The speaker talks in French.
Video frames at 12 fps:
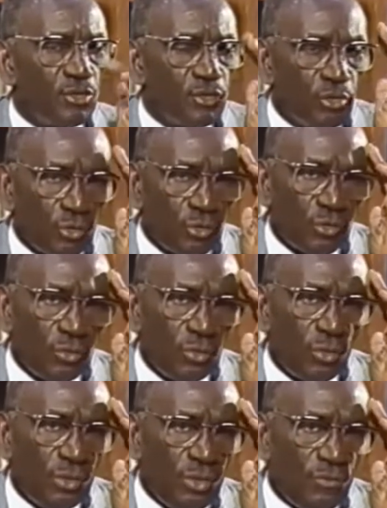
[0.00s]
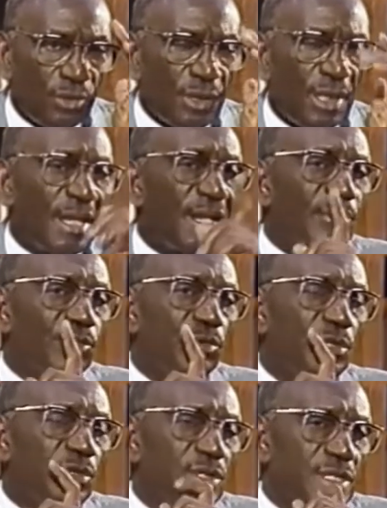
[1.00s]
surtout au niveau de
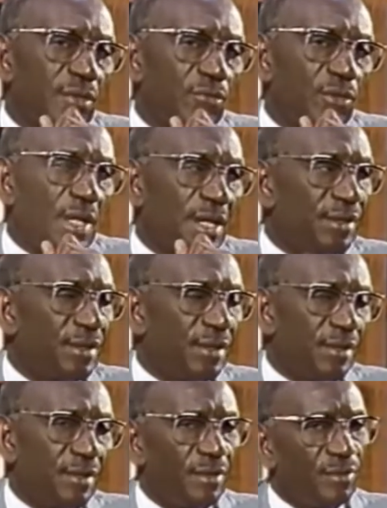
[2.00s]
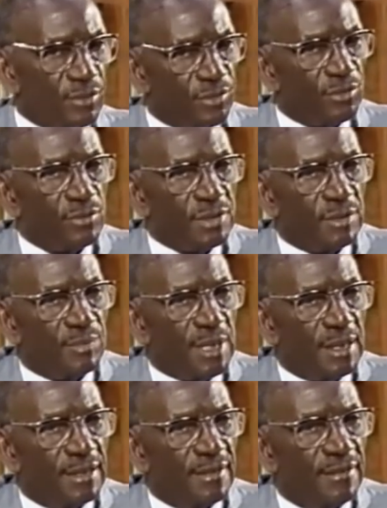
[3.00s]
l'anatomie du cerveau antérieur dont je vous ai
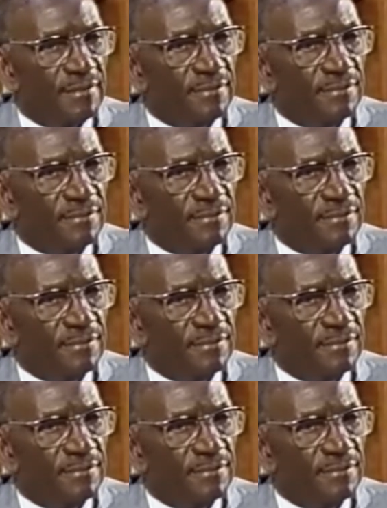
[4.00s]
parlé.